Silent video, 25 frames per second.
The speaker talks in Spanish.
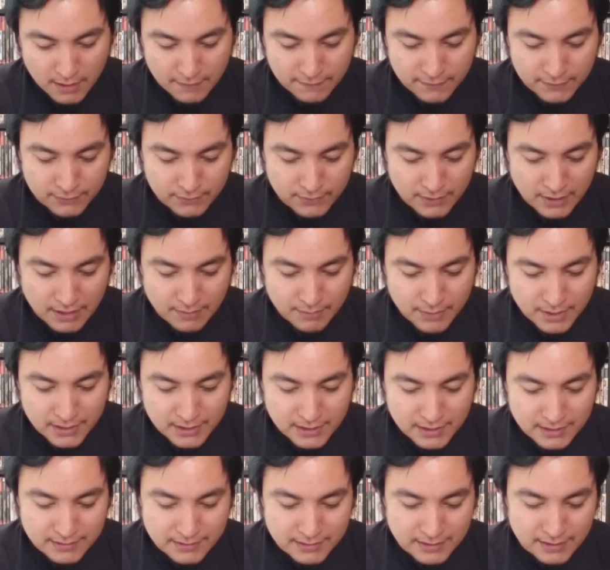
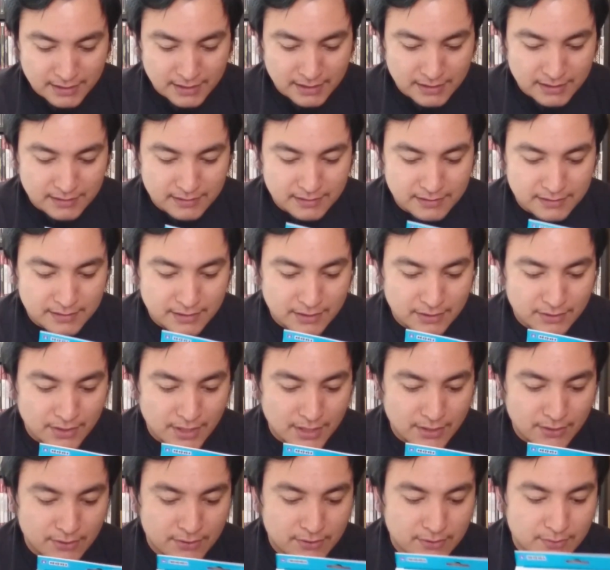Afortunadamente si quitas el sello
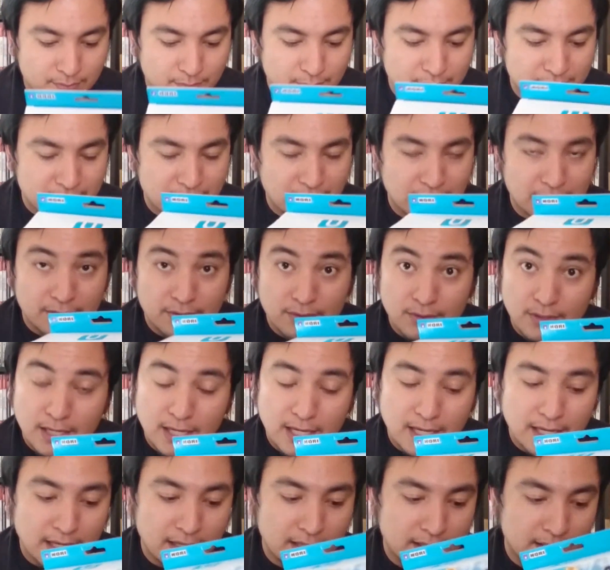ya no rompes tanto
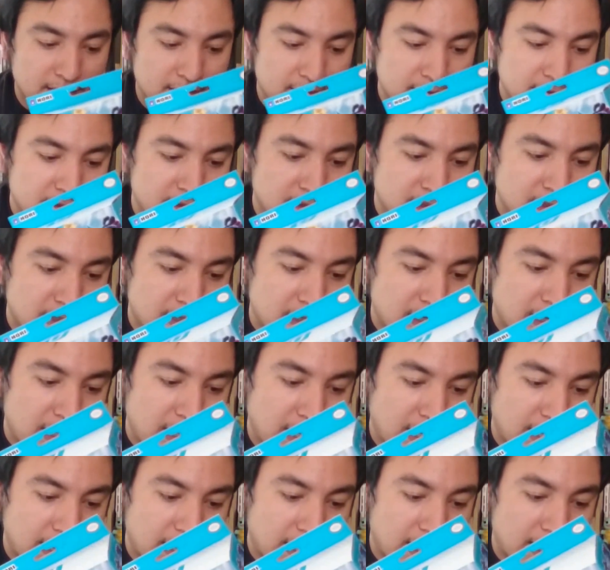la,
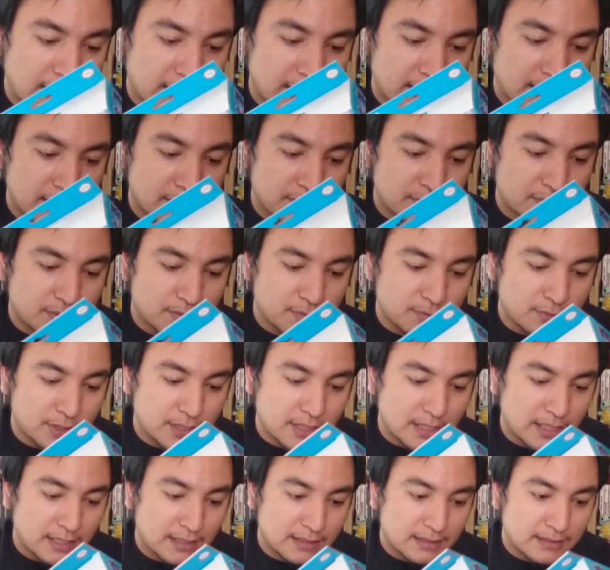caja o como
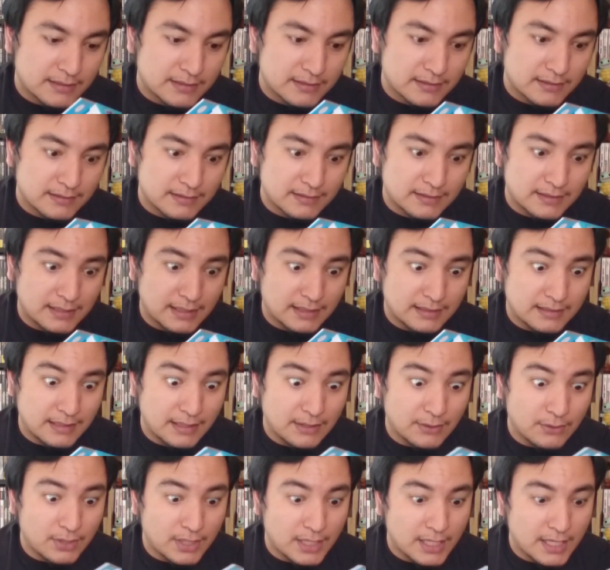era antes que
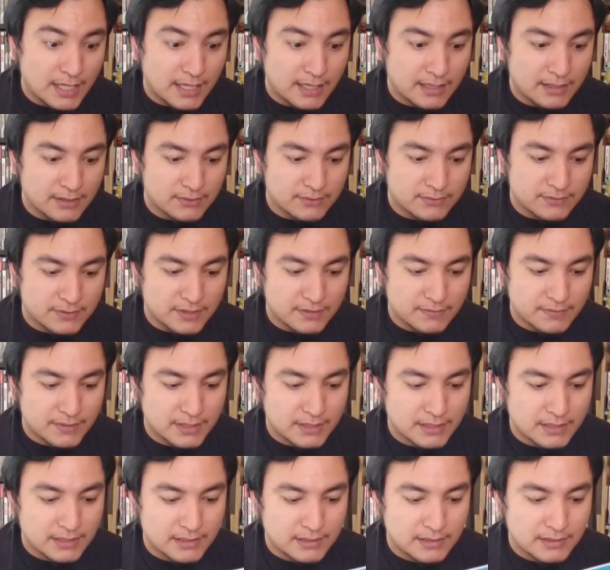te dolía
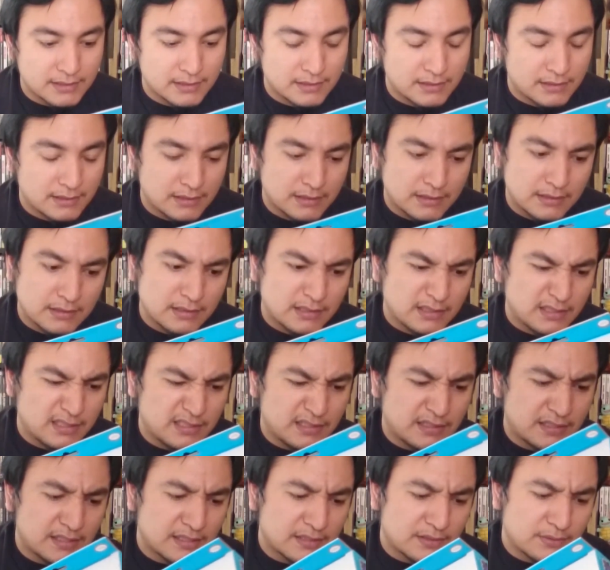inclusive. Y
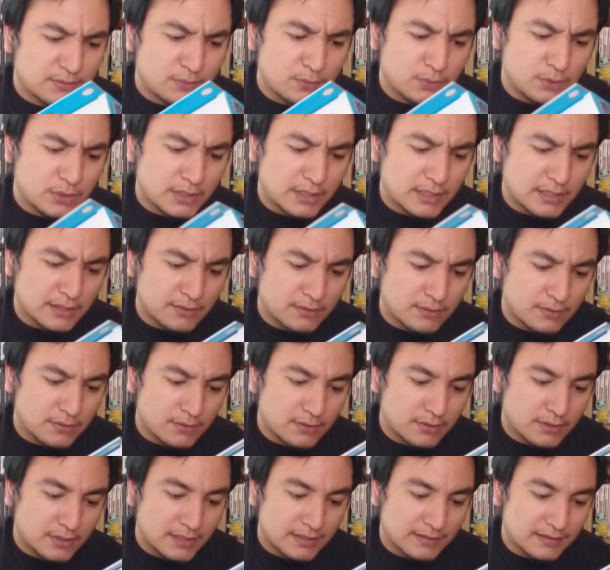decías, qué
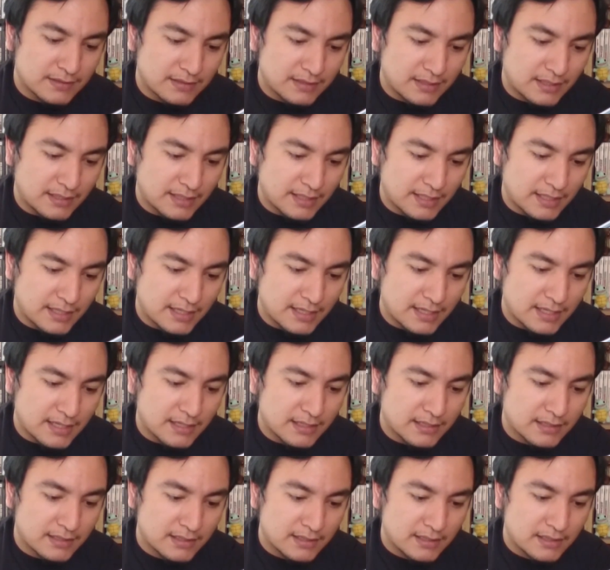dolor que se
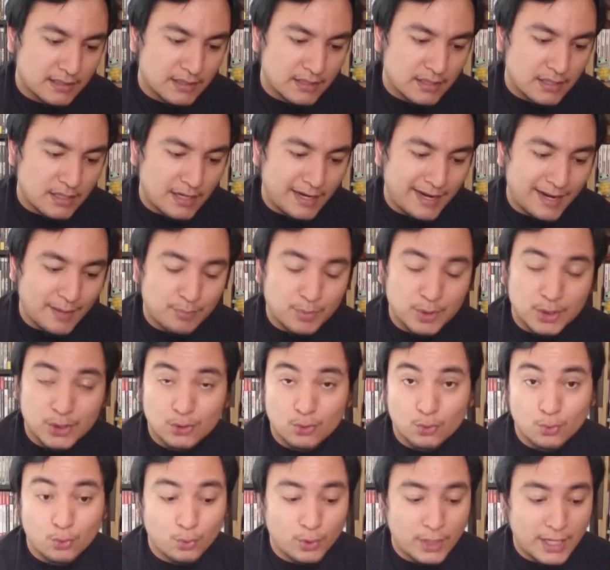trajera la
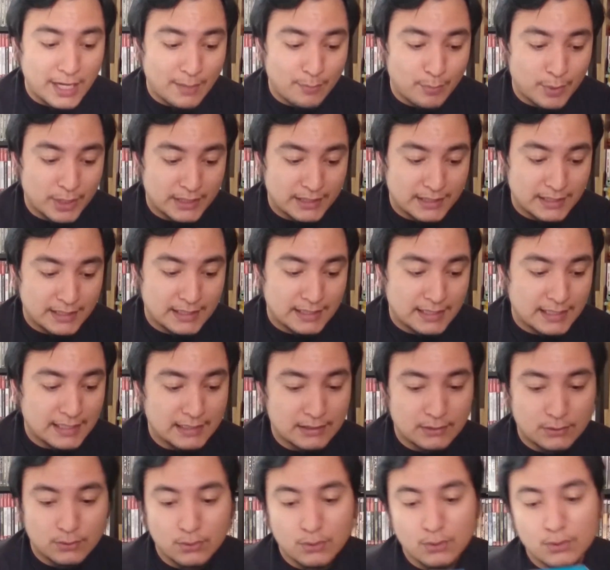pintura, parte del
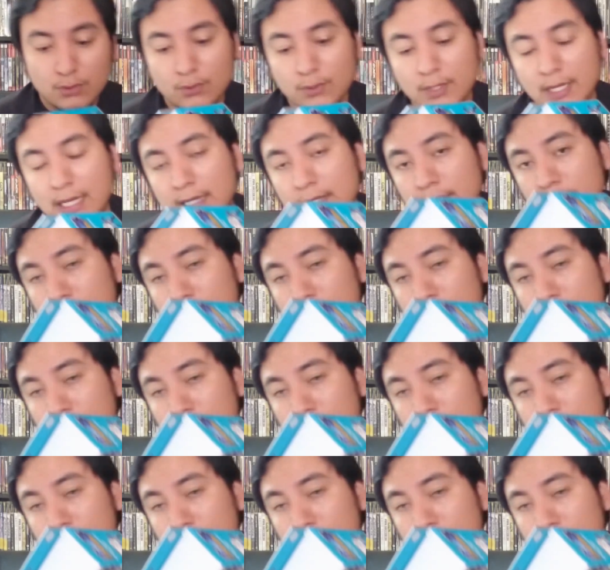cartón o